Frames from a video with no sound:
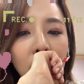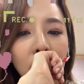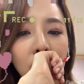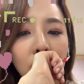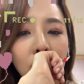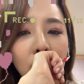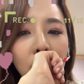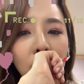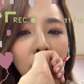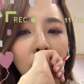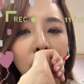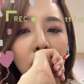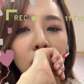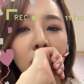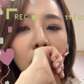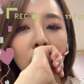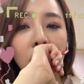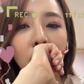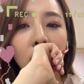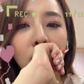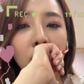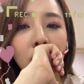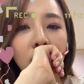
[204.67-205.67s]
아닌 것
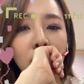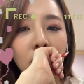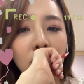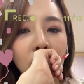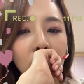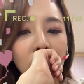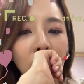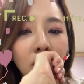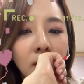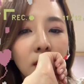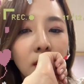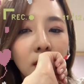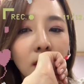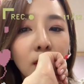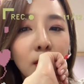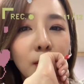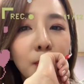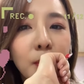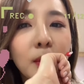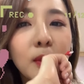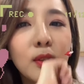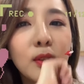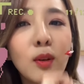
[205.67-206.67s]
같은데
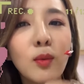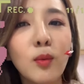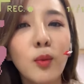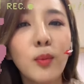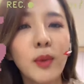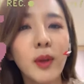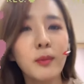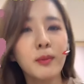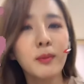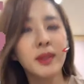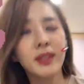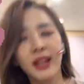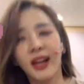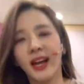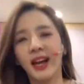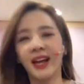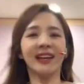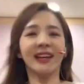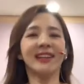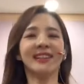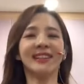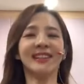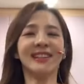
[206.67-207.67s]
아 필터 못 삽니다
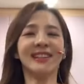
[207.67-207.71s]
